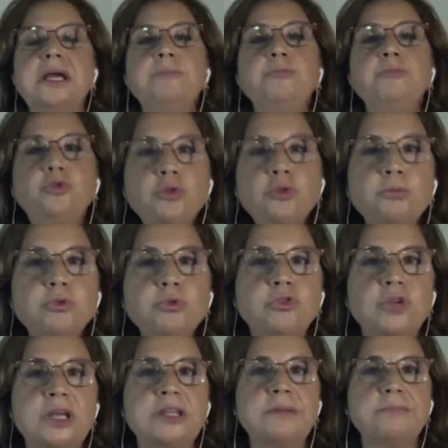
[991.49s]
Bütün bu
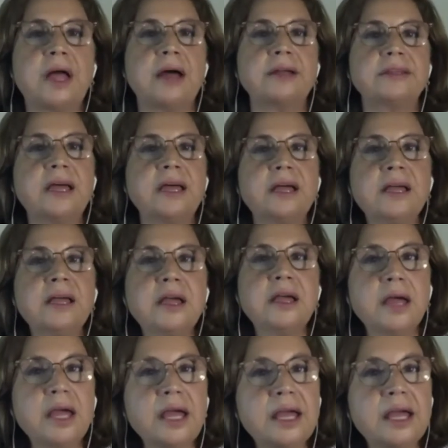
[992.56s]
tanımlarda e,